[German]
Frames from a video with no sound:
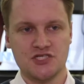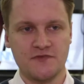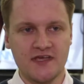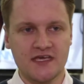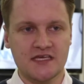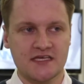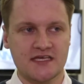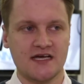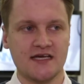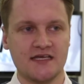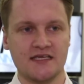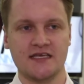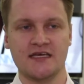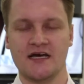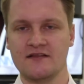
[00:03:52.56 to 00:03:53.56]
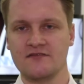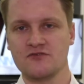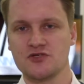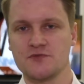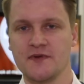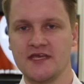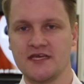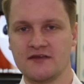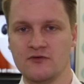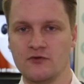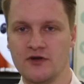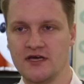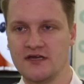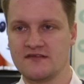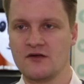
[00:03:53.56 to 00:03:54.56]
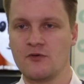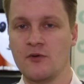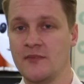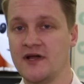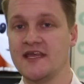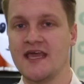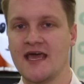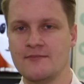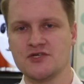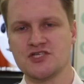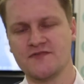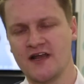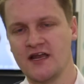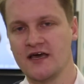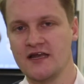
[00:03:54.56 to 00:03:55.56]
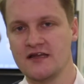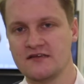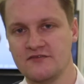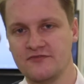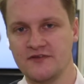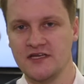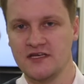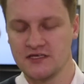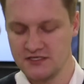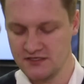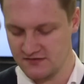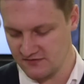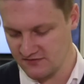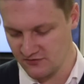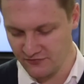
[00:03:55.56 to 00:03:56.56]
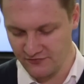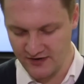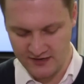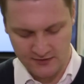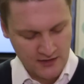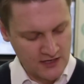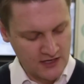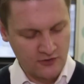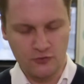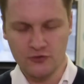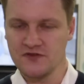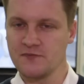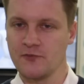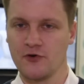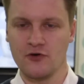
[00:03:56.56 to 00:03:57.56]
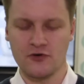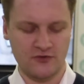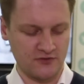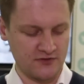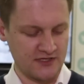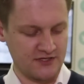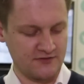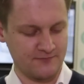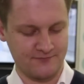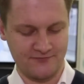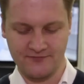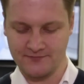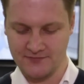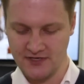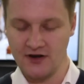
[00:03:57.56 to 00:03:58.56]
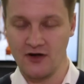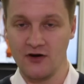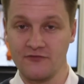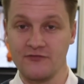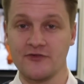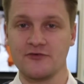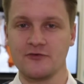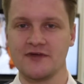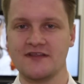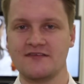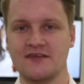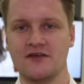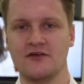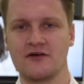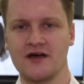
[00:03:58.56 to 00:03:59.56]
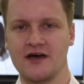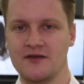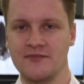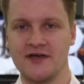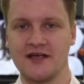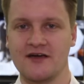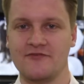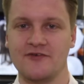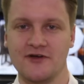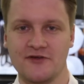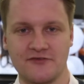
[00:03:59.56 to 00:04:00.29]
Schwierigkeit, ihn anzusprechen oder sagen wir mal die Hemmschwelle relativ niedrig ist. Insofern cooles Produkt und ich genau, versuche jetzt hier noch gerade meinen Kaffee